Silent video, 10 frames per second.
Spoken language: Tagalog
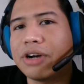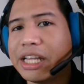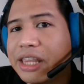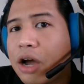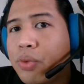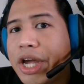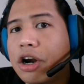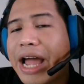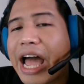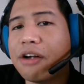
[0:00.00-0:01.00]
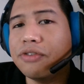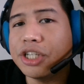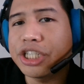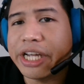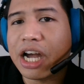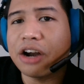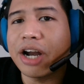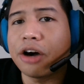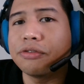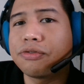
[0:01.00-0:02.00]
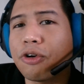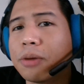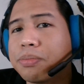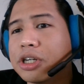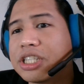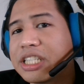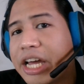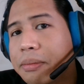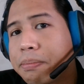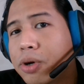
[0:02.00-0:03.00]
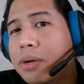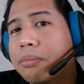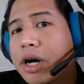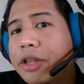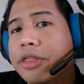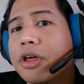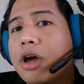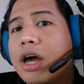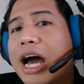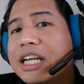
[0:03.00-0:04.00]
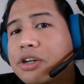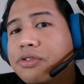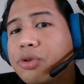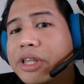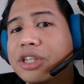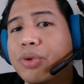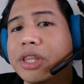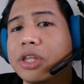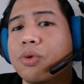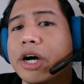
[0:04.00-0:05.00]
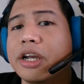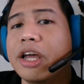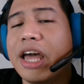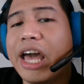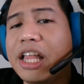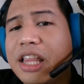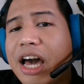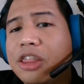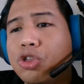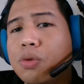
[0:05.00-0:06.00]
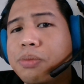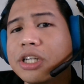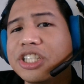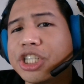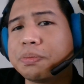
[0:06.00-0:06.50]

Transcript: Right now, we are averaging around 4% per month as of 2021. And at 2.6%,